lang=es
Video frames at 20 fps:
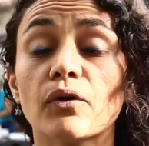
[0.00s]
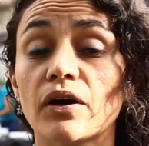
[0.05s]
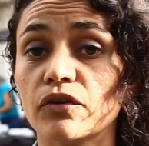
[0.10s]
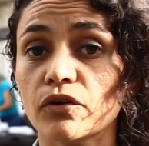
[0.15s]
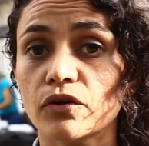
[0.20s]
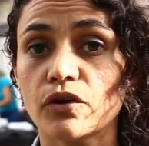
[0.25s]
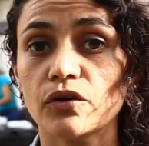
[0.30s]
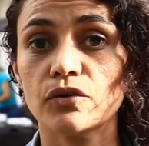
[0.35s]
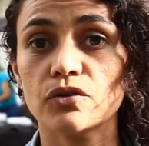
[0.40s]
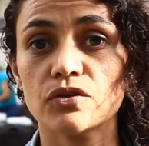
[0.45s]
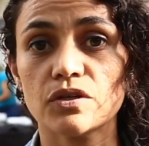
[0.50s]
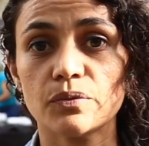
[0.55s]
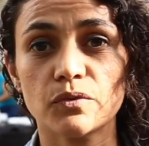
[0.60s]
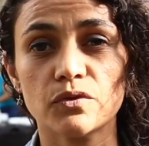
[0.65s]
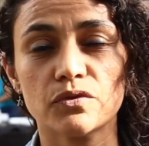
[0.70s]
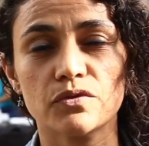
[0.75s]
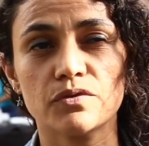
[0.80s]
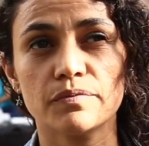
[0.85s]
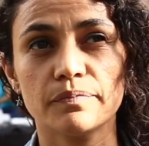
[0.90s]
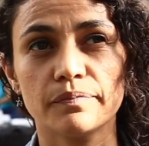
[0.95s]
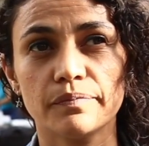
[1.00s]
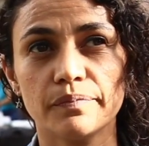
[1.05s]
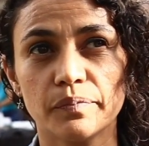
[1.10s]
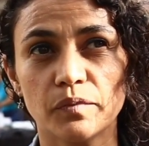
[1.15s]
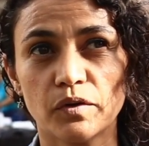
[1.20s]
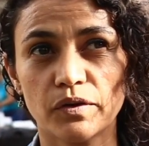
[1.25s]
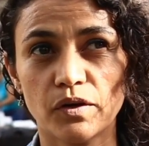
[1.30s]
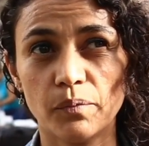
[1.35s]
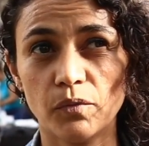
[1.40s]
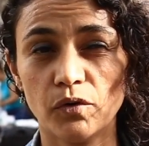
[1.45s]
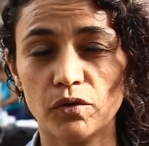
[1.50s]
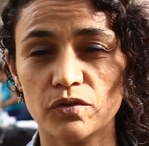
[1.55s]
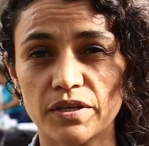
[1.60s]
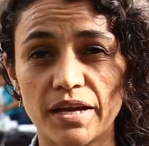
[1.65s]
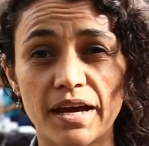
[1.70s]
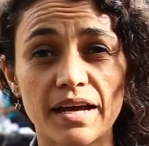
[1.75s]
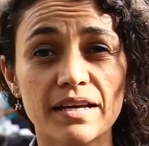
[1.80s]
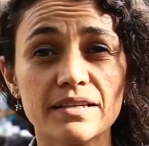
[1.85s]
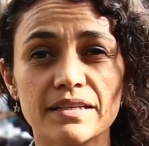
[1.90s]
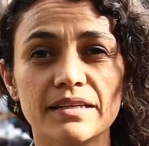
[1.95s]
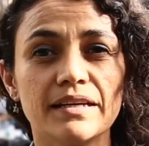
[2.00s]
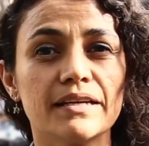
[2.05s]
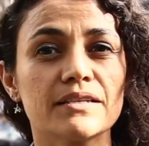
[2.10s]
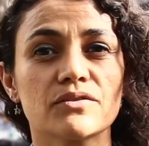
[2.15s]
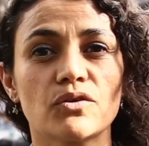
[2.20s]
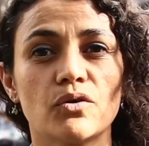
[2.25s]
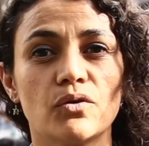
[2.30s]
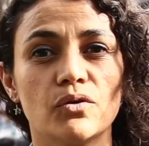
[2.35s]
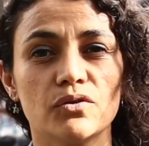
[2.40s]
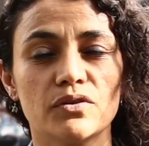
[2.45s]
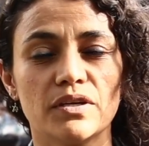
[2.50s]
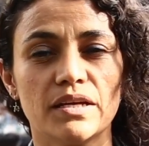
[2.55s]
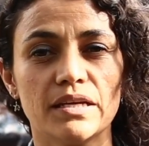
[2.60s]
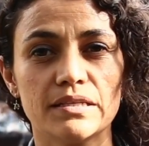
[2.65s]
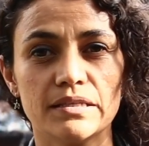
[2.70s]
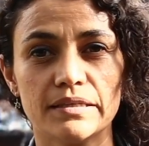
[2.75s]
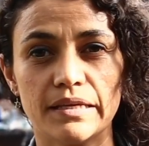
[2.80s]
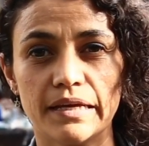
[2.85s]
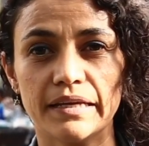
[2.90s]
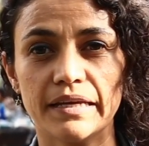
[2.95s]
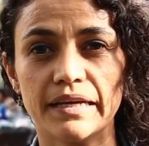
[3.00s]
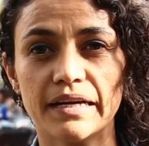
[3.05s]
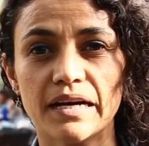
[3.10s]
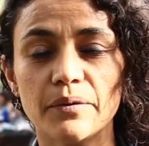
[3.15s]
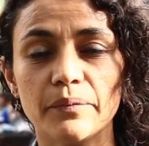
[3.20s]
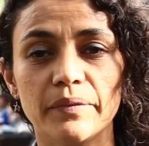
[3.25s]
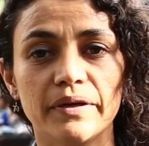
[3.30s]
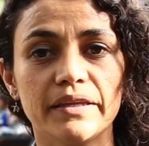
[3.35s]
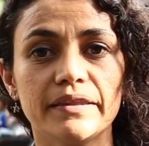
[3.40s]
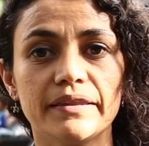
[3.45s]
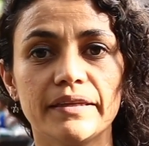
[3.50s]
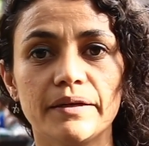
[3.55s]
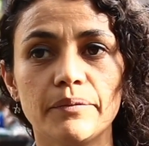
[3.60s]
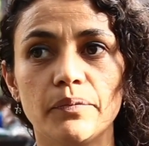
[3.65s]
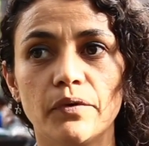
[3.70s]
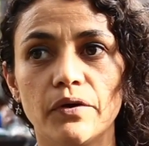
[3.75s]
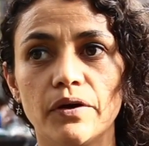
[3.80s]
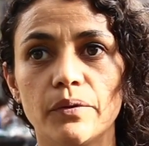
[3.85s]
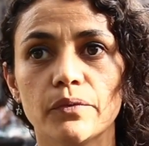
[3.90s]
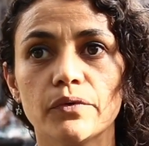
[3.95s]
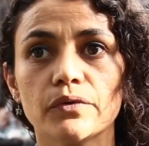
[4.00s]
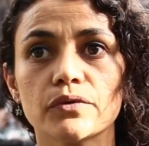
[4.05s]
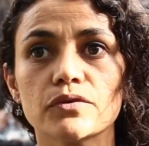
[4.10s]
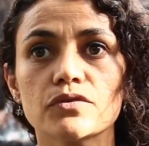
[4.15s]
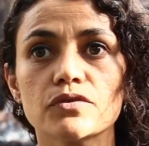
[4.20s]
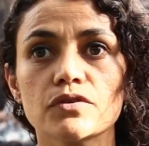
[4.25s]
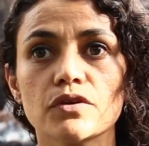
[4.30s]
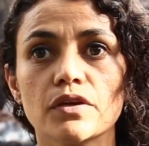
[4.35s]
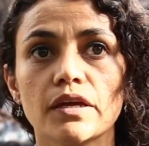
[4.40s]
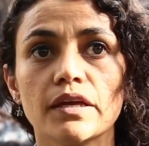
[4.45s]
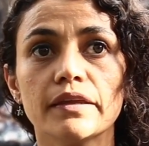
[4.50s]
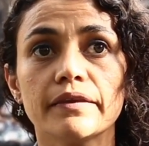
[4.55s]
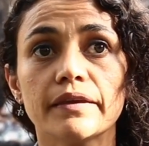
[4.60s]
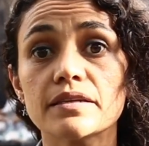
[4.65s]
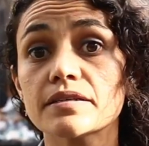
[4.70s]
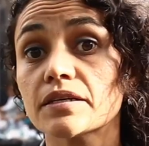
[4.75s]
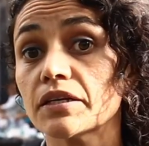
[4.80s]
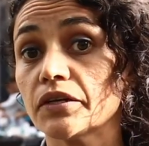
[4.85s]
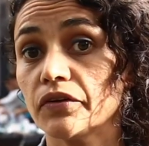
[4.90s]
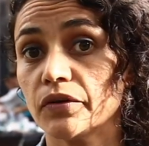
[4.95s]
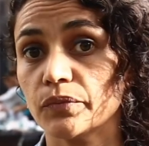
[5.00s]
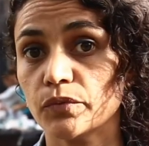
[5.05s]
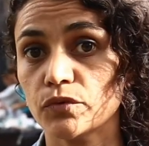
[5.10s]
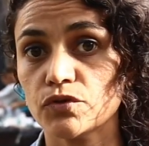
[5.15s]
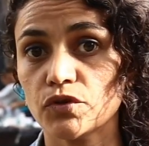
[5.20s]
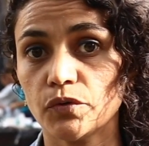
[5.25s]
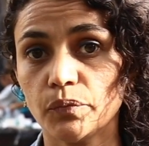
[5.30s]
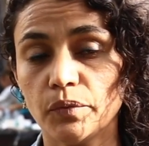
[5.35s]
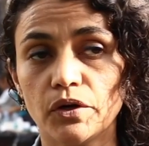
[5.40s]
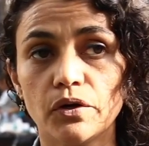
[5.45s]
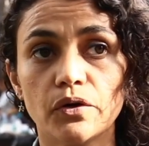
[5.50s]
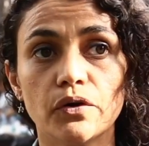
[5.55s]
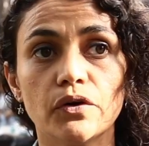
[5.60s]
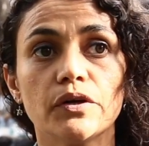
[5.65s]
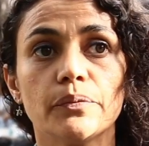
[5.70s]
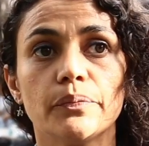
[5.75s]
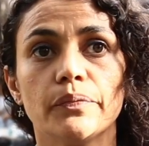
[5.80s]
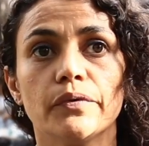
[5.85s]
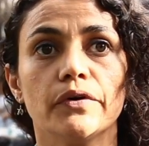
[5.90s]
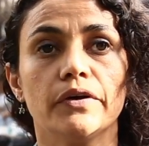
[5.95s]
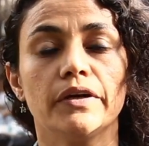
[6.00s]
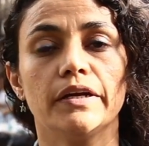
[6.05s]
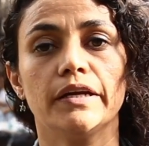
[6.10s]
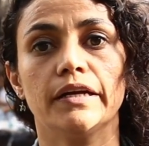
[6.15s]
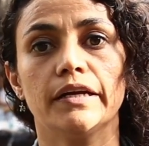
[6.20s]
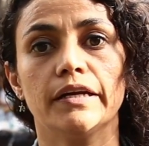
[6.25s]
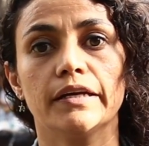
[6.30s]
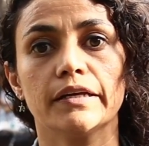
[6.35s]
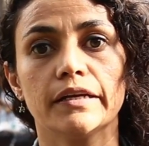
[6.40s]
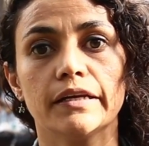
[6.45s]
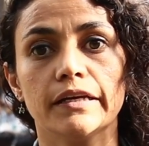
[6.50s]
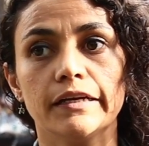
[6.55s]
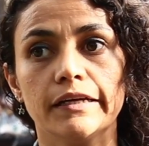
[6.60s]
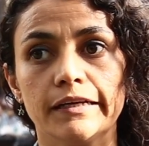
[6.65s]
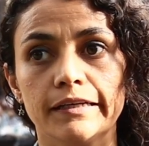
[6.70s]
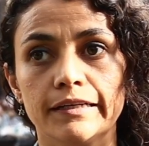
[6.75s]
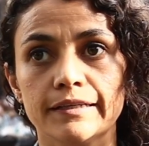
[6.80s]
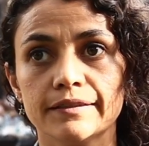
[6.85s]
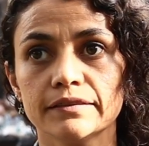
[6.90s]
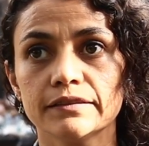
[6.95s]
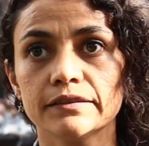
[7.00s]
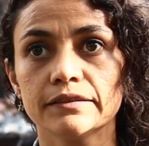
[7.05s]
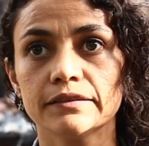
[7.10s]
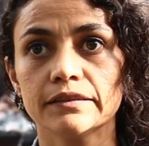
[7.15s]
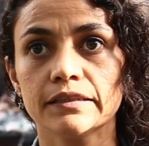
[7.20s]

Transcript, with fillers: Cuando conocemos cómo se hacen las cosas técnicamente, podemos describir mucho mejor y poder eh,